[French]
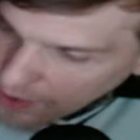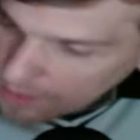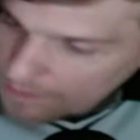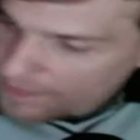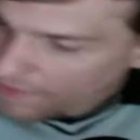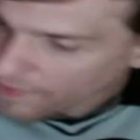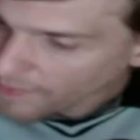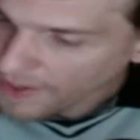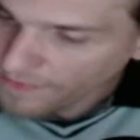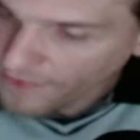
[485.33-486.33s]
Alors, il faut
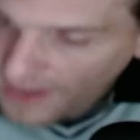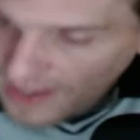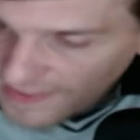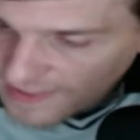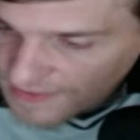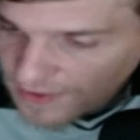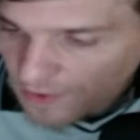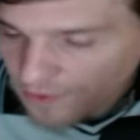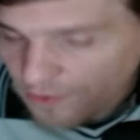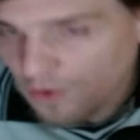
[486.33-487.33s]
bien faire la
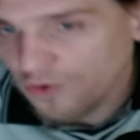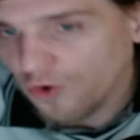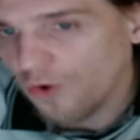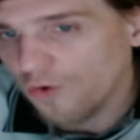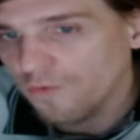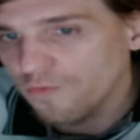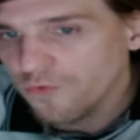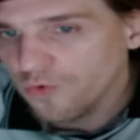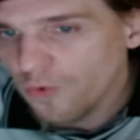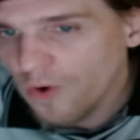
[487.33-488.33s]
différence entre
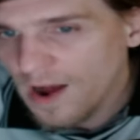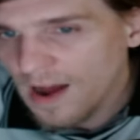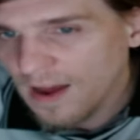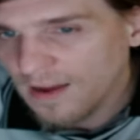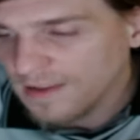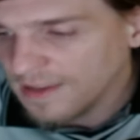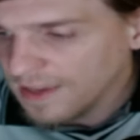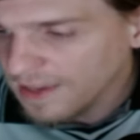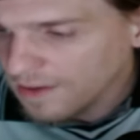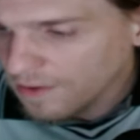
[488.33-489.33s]
vouloir
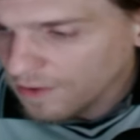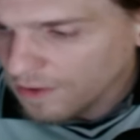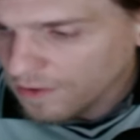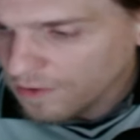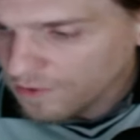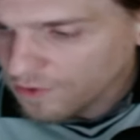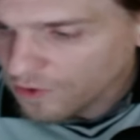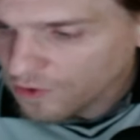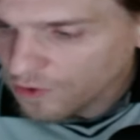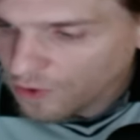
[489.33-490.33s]
et euh, ce
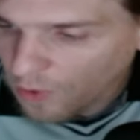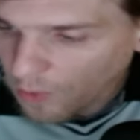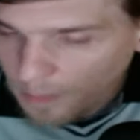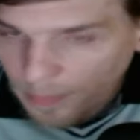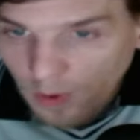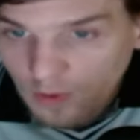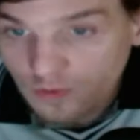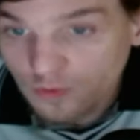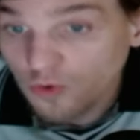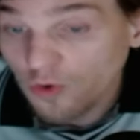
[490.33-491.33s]
que on
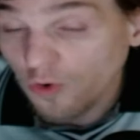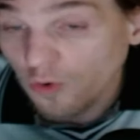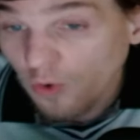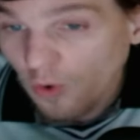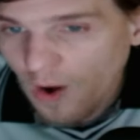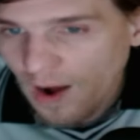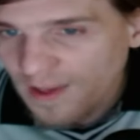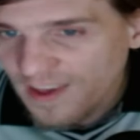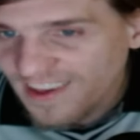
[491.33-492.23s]
pense ou qu'on en croit.